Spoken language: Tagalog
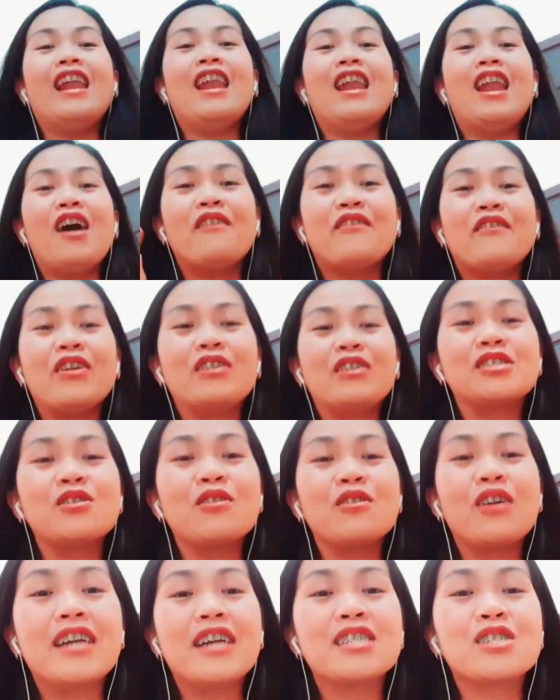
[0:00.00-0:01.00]
I love you. So
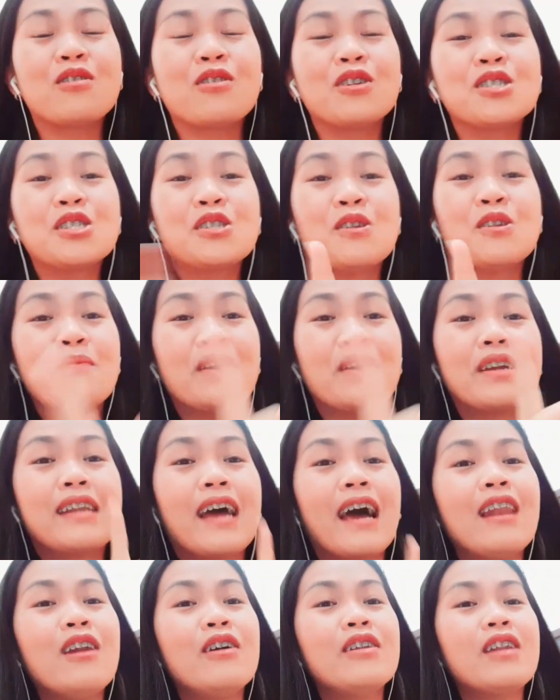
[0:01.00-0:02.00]
guys, kung gusto nyo
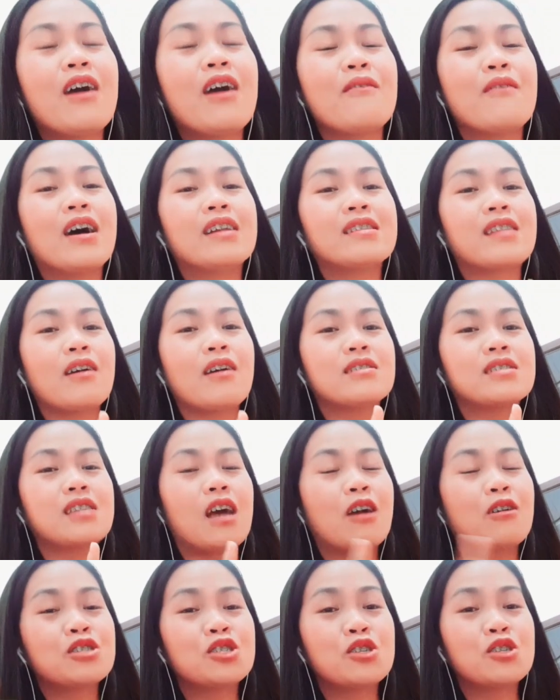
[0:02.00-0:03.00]
manalo ng
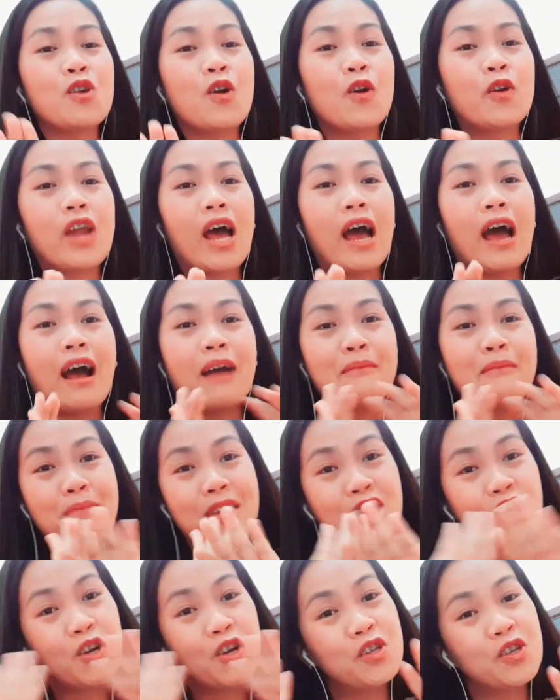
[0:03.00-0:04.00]
1,000, gusto nyo na ang
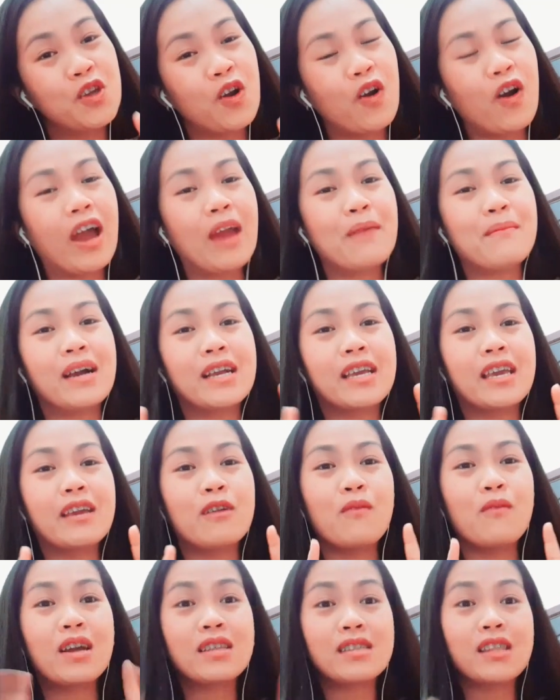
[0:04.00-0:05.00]
video nyo ay maging
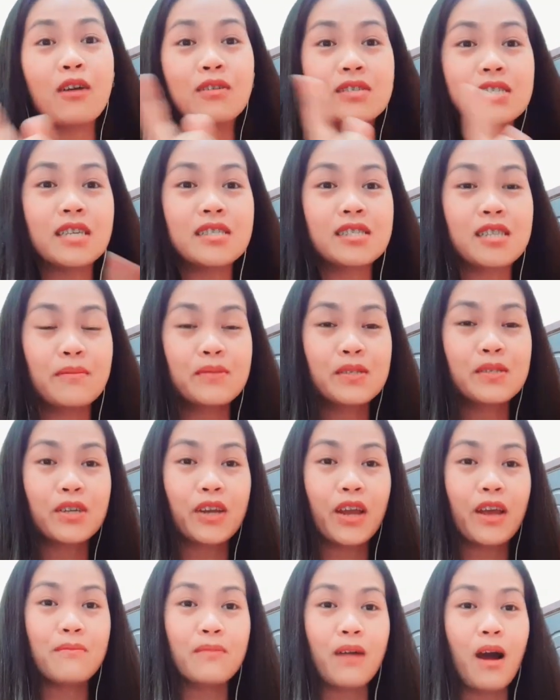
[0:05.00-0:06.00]
1,000
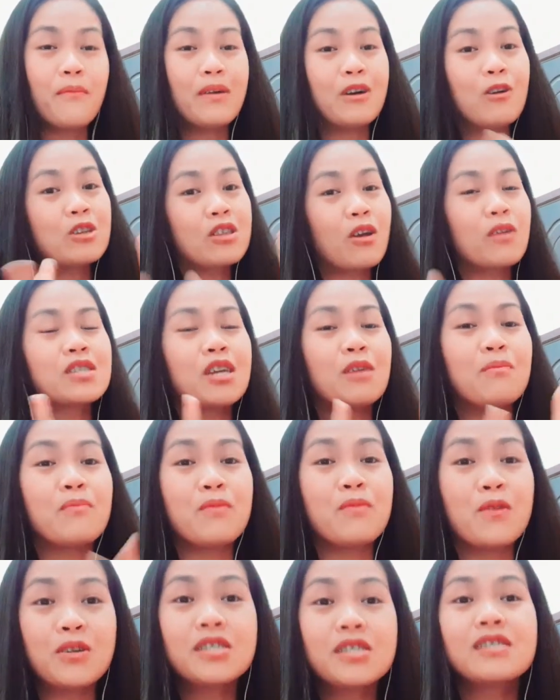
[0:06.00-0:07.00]
subscribe, ah, um, 1,000
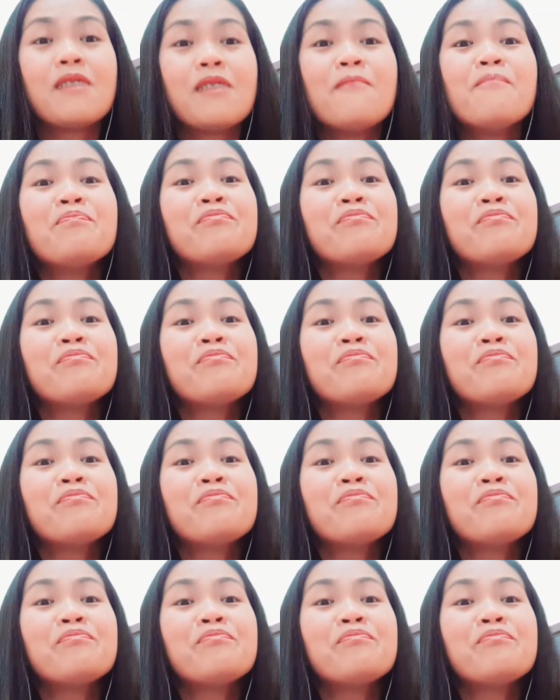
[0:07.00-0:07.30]
views,